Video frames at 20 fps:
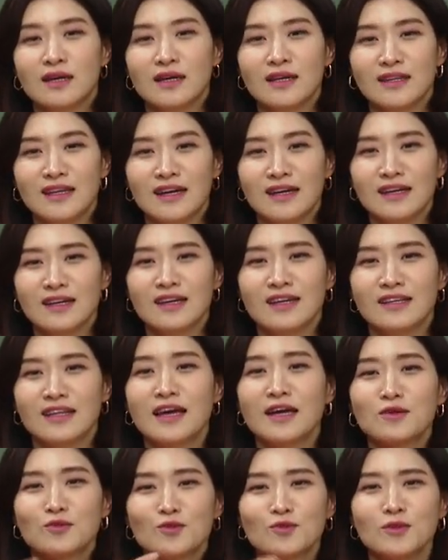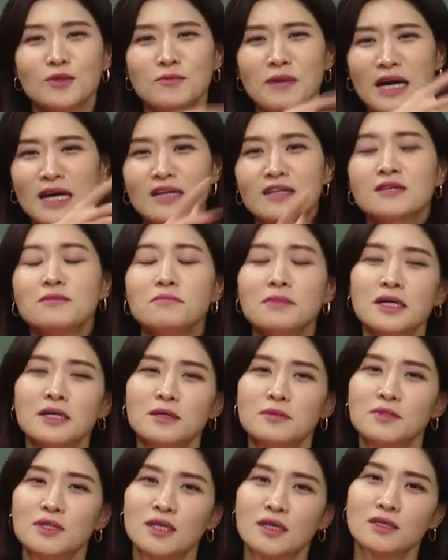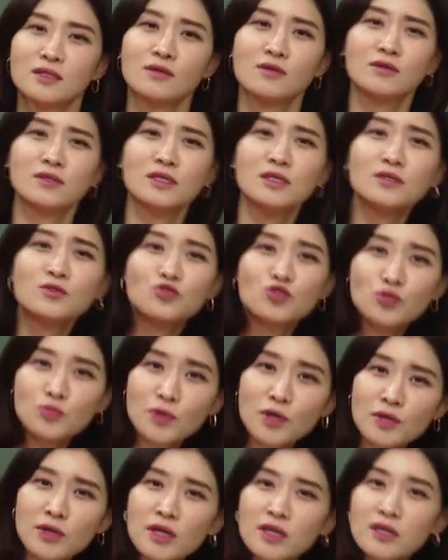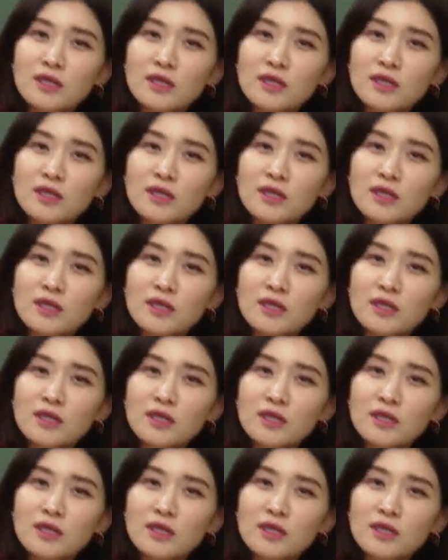날에 내 꿈이 맑은 바람이 돼서 네 주변에,